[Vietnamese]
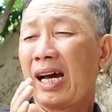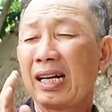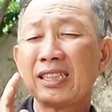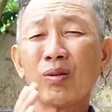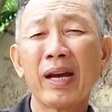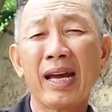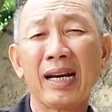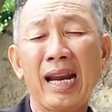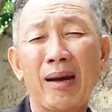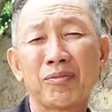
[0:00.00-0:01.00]
là anh sáu
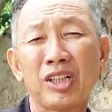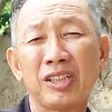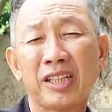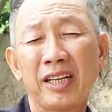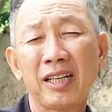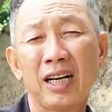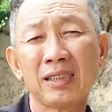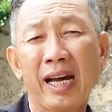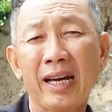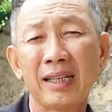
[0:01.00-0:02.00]
ngang làm từ thiện
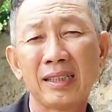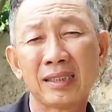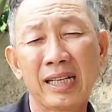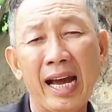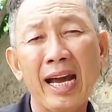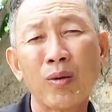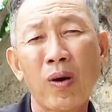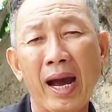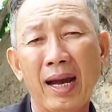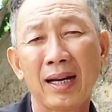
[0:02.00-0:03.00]
ở tại xã
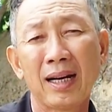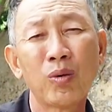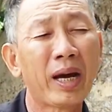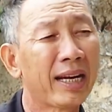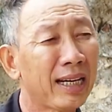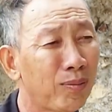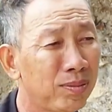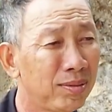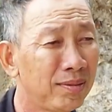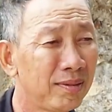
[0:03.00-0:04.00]
an hòa ở ngoài an
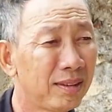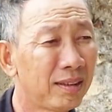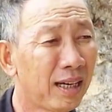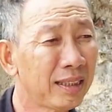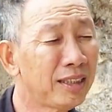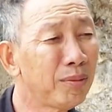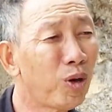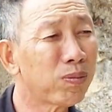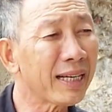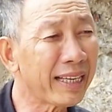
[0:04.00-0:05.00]
long anh
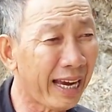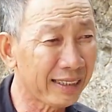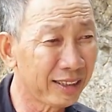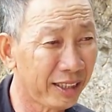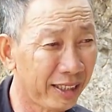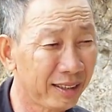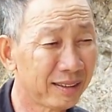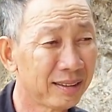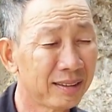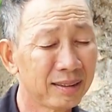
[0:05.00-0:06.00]
chuyên môn các nhà từ
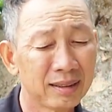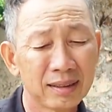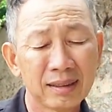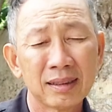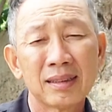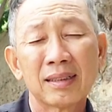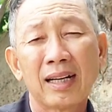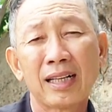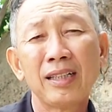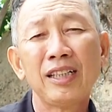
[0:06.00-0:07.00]
thiện dạ yeah.
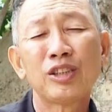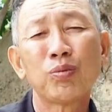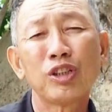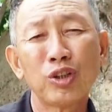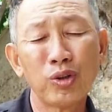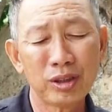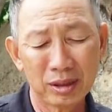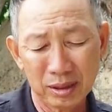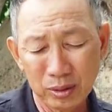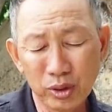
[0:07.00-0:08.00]
ảnh đi chung với
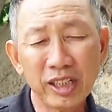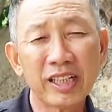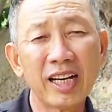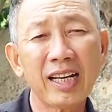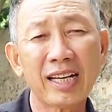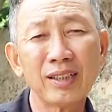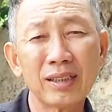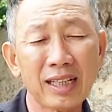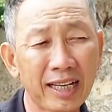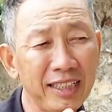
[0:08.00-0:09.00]
tôi tôi đi kế
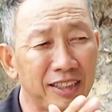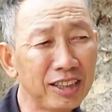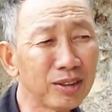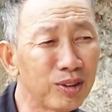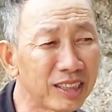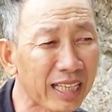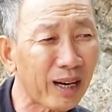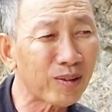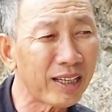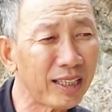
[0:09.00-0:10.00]
anh, anh đi trước tôi đi
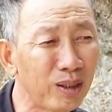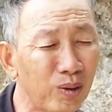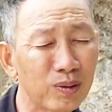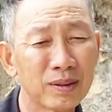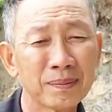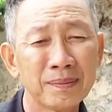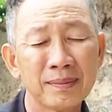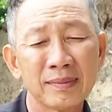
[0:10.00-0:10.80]
sau kế anh luôn